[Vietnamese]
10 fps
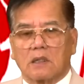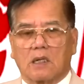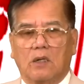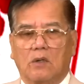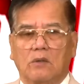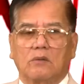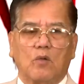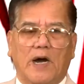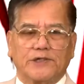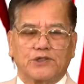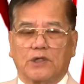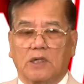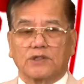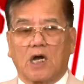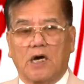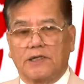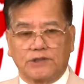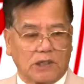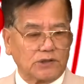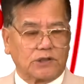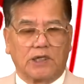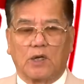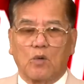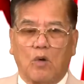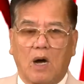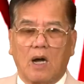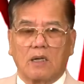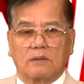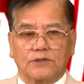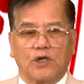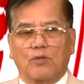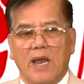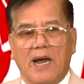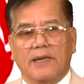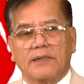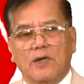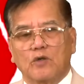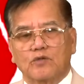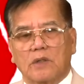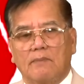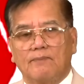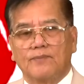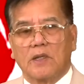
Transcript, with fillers: cựu ngoại trưởng thời chính trị của triều đại Donald Trump.